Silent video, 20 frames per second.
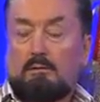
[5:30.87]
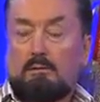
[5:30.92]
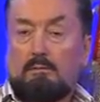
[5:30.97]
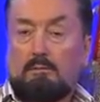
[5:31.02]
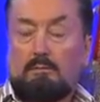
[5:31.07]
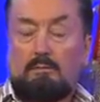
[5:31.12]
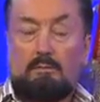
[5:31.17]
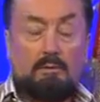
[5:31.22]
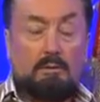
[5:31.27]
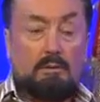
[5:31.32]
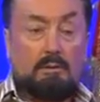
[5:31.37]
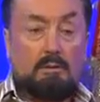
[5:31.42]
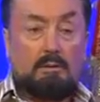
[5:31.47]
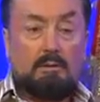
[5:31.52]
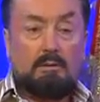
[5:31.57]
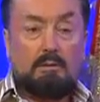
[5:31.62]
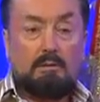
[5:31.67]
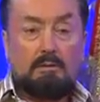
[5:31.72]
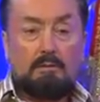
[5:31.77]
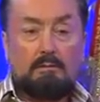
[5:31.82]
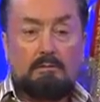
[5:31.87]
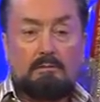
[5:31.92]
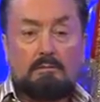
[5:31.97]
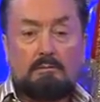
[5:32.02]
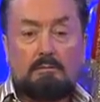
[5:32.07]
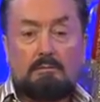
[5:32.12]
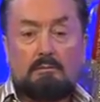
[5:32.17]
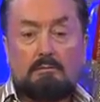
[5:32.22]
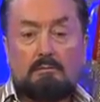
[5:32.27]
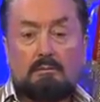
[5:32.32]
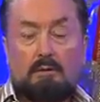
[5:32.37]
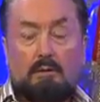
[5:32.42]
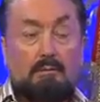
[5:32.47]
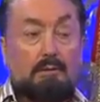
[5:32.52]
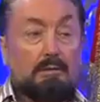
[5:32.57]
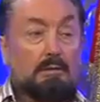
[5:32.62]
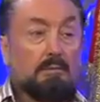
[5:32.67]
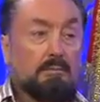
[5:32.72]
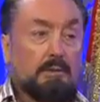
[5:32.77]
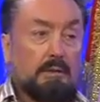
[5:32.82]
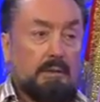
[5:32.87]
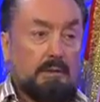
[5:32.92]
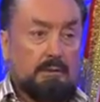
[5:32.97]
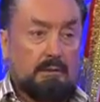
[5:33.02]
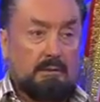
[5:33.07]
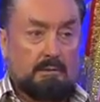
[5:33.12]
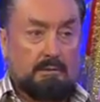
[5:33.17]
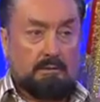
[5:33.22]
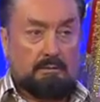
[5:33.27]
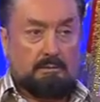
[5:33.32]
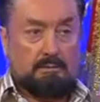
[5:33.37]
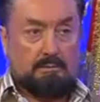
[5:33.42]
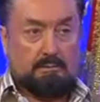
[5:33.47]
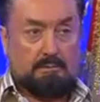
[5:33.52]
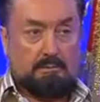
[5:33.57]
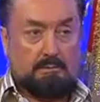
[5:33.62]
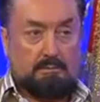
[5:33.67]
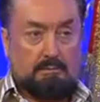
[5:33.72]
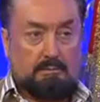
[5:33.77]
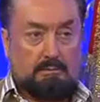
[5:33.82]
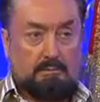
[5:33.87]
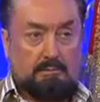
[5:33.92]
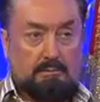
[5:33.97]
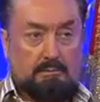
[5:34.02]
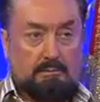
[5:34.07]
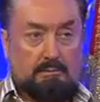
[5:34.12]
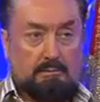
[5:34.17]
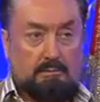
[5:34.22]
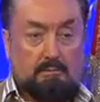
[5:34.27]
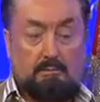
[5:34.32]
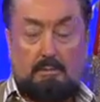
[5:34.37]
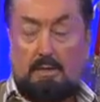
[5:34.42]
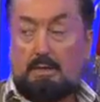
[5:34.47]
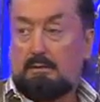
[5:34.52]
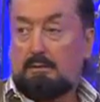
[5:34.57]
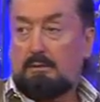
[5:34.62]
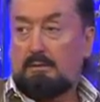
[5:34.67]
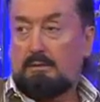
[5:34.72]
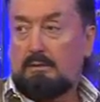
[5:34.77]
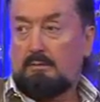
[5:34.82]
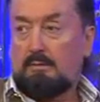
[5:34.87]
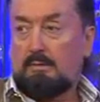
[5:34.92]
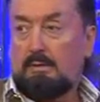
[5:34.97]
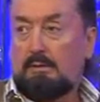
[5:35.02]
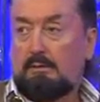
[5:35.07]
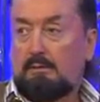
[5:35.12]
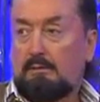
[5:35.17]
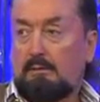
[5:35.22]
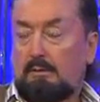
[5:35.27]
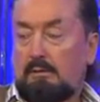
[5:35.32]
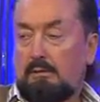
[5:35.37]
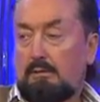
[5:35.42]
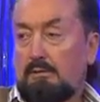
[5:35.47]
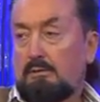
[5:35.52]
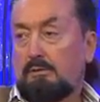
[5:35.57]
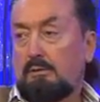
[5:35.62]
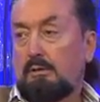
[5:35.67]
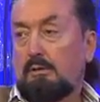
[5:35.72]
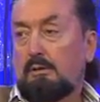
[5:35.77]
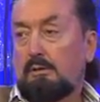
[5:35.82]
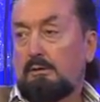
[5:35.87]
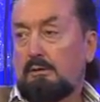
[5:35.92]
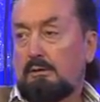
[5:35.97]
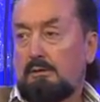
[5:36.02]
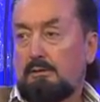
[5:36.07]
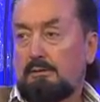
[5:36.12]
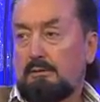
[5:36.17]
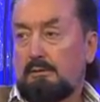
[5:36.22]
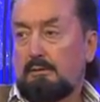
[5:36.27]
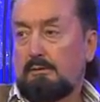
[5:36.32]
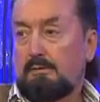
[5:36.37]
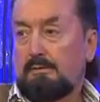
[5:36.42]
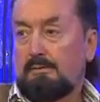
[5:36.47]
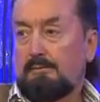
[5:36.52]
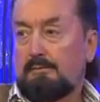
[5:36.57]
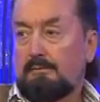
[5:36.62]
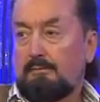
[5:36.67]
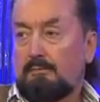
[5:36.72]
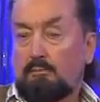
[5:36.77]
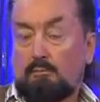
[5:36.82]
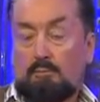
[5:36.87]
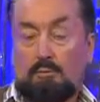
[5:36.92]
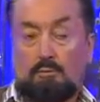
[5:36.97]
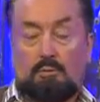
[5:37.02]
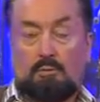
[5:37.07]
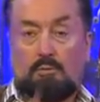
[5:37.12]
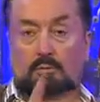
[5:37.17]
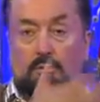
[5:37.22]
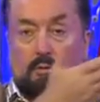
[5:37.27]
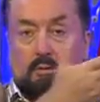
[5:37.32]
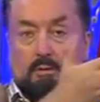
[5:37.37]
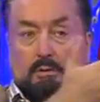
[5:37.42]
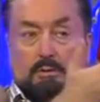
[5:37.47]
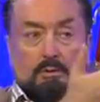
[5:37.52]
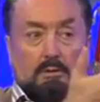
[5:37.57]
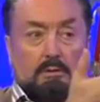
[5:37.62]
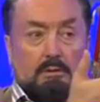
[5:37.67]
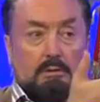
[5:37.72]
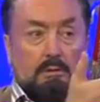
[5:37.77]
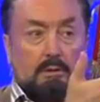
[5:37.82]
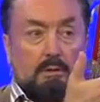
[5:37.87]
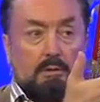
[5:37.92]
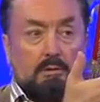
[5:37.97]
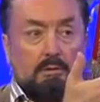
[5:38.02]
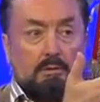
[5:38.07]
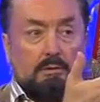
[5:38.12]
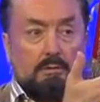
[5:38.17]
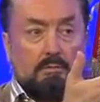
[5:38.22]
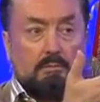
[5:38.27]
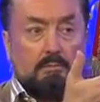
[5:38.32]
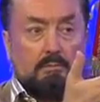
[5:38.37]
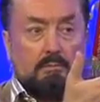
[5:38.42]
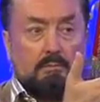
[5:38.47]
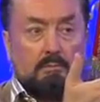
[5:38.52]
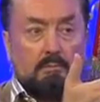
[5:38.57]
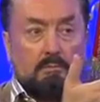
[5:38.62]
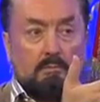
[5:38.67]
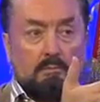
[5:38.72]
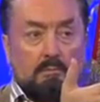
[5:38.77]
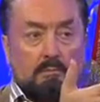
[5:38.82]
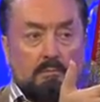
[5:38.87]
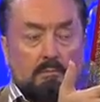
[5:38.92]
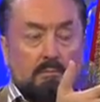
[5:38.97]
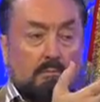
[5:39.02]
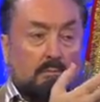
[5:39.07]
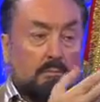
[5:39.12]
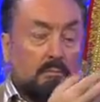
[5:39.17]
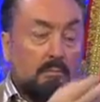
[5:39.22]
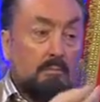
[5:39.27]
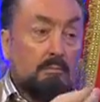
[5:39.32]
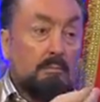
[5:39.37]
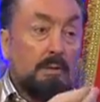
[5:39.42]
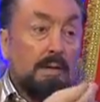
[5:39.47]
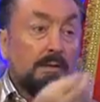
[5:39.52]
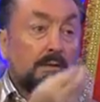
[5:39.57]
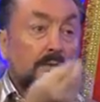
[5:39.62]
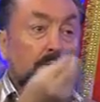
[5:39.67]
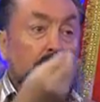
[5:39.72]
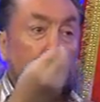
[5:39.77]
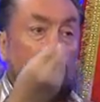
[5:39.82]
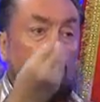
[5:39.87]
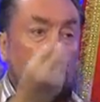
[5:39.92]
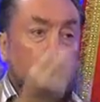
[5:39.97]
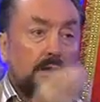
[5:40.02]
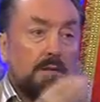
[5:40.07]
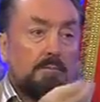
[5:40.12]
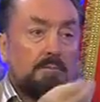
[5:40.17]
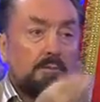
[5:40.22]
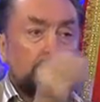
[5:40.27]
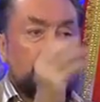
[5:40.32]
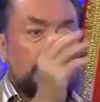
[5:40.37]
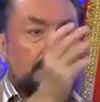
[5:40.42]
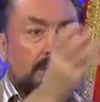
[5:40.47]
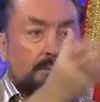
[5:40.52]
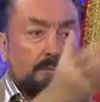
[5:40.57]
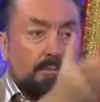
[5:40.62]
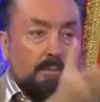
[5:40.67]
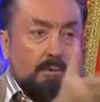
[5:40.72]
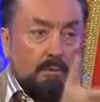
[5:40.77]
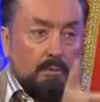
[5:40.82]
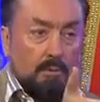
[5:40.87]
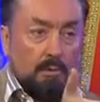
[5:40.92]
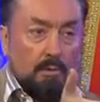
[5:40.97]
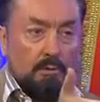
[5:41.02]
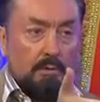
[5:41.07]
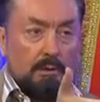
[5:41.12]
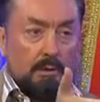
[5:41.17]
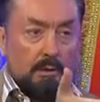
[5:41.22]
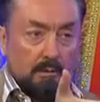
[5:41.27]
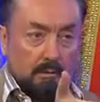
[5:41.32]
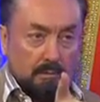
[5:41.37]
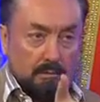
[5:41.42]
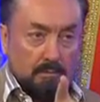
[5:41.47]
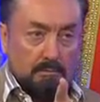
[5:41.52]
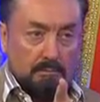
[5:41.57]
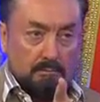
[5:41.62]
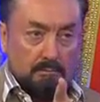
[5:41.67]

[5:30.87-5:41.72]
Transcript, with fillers: Ee, buralara devlet imkanıyla girilir. Mehdi zamanında inşallah gelecek. Bütün odalara gelir kardeşim. Belki Nuh'a gelmiş kitap orada.